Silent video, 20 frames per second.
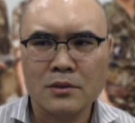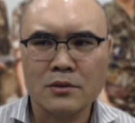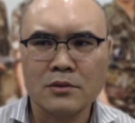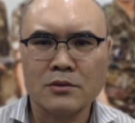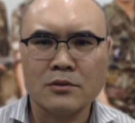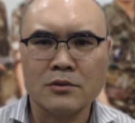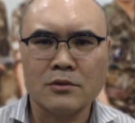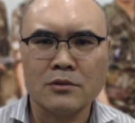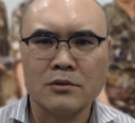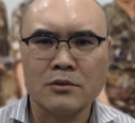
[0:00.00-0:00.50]

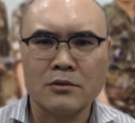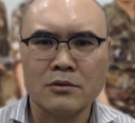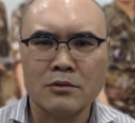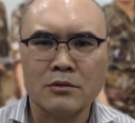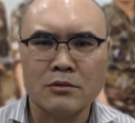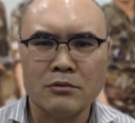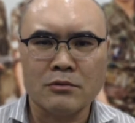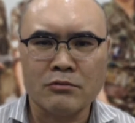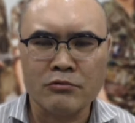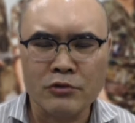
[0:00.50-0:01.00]
그
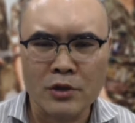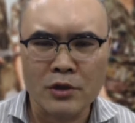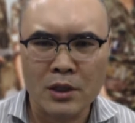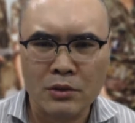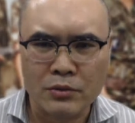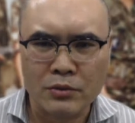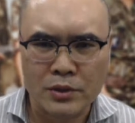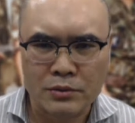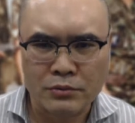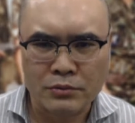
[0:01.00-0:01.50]

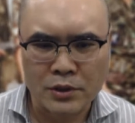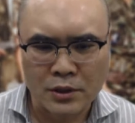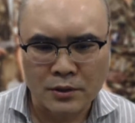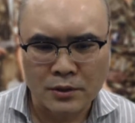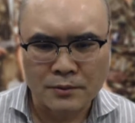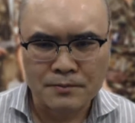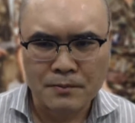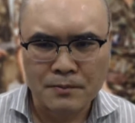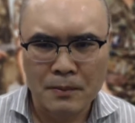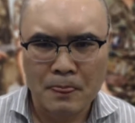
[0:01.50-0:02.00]
우려하고 있고요.